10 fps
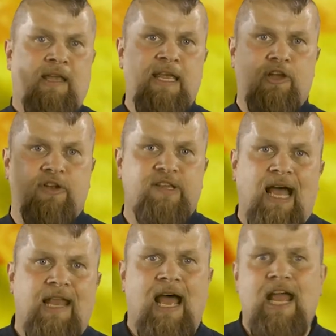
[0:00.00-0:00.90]
Hier könnt ihr
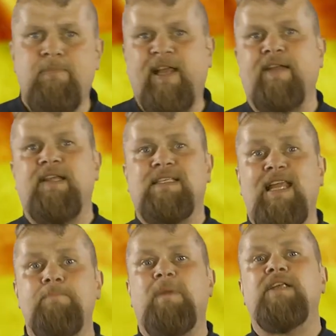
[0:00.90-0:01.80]
einen Einblick in das
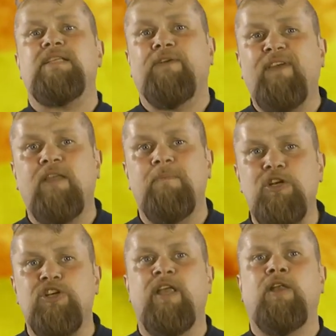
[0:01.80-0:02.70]
Leben eines queeren
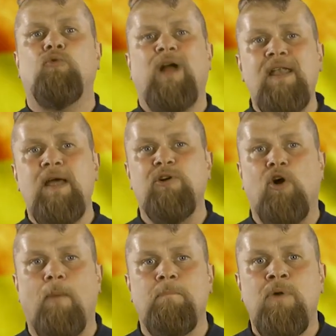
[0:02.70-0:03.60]
Menschen in Uganda
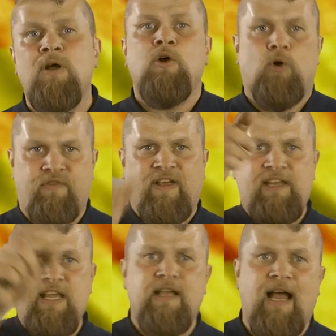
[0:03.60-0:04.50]
bekommen. Und
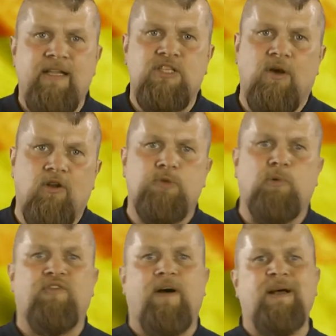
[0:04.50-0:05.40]
wenn ihr keinen
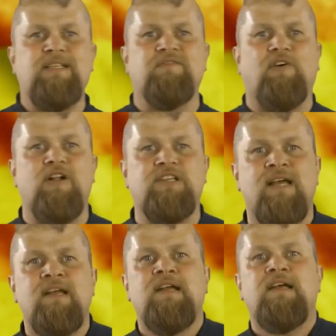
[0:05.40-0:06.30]
Zornausbruch verpassen
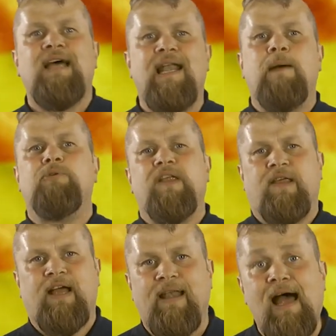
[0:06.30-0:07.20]
wollt, dann abonniert
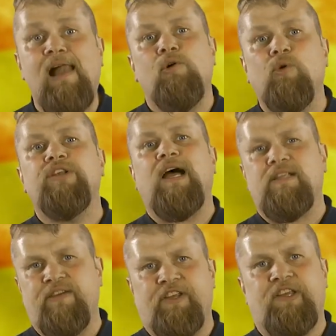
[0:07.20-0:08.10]
den Kanal und
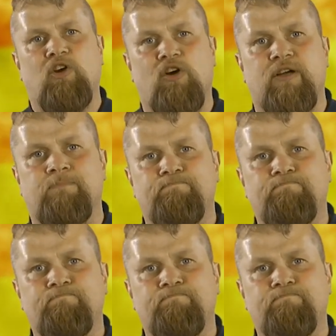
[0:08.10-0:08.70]
aktiviert die Glocke.